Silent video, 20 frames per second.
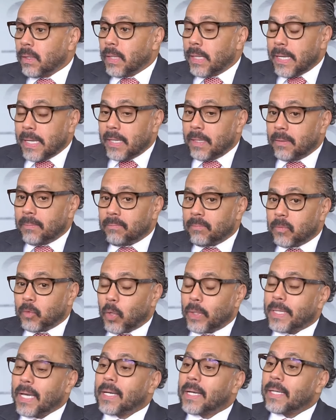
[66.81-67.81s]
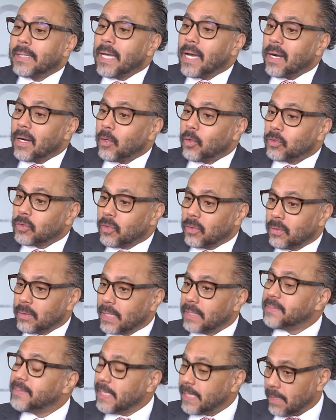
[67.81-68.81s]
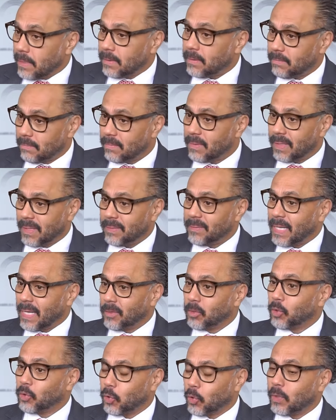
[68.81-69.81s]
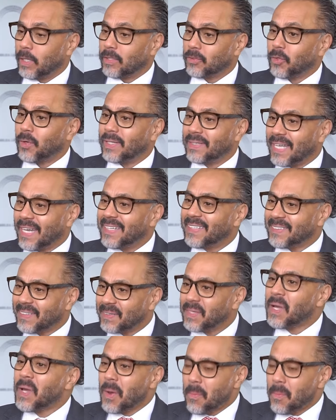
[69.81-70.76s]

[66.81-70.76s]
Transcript: eh, no hay que callarlos, que sigan eh, dando todos esos análisis,